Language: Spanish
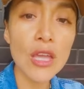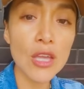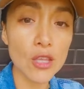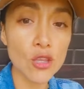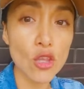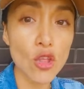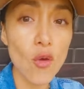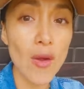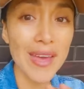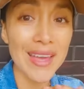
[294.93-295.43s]
y
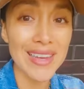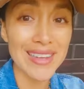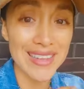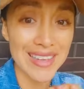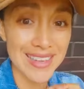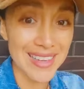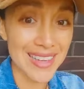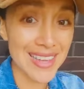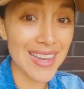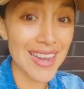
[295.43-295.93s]
todo aquel
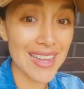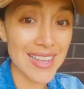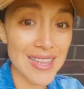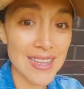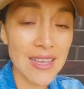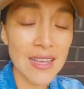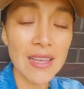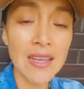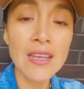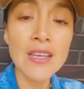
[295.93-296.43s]
que quiera
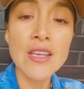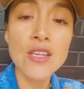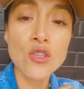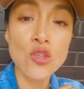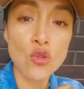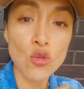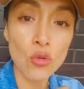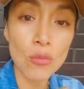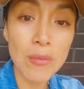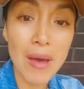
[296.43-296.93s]
ahí,
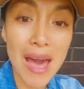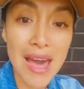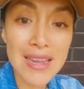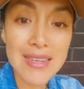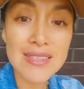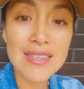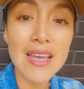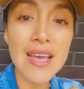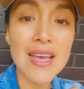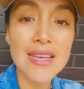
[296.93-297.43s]

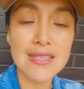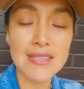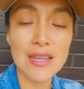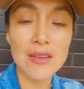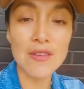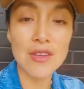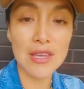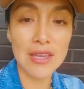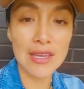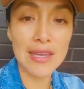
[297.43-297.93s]
sumarse a
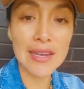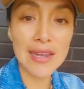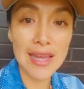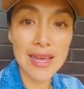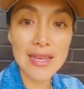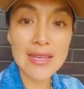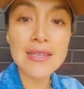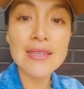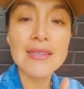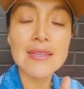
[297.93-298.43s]
esta
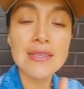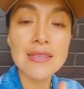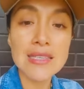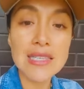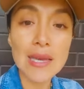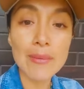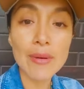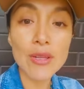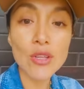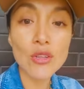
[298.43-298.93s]
vigilia
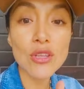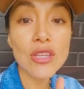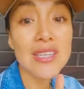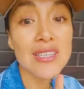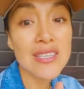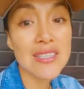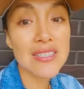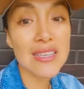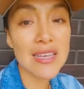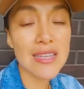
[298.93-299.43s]
sábado
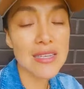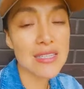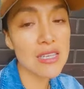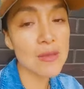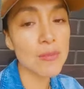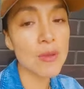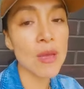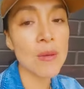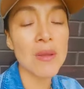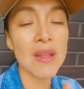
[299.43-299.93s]
16 de
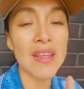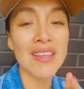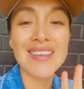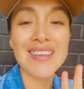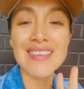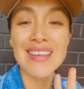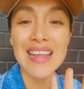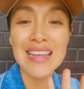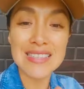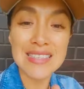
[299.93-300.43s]
septiembre
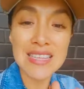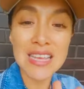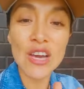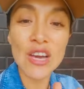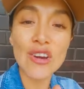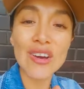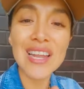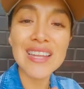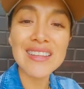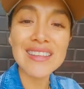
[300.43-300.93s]
desde las
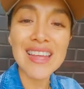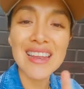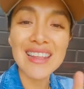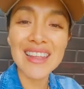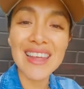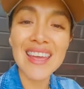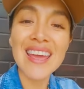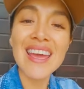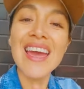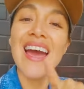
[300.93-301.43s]
5 de la
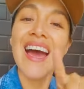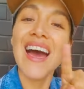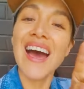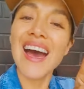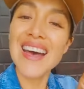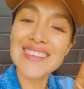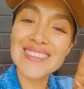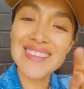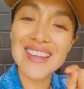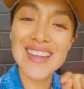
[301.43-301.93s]
tarde
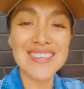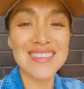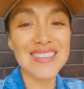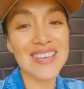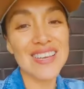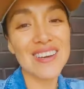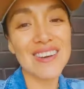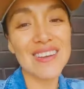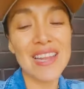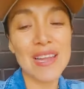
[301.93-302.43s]
hasta las
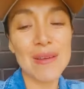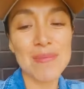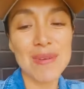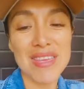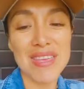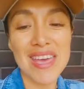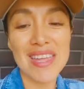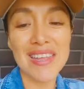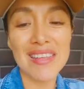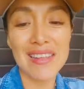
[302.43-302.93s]
5 de la
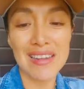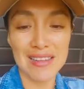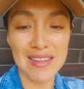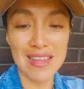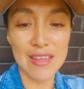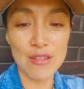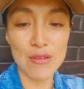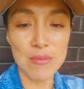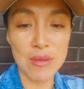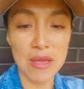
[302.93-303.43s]
mañana del
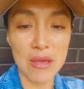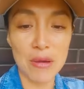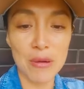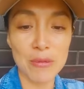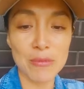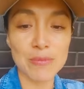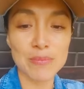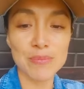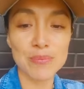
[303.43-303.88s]
día domingo.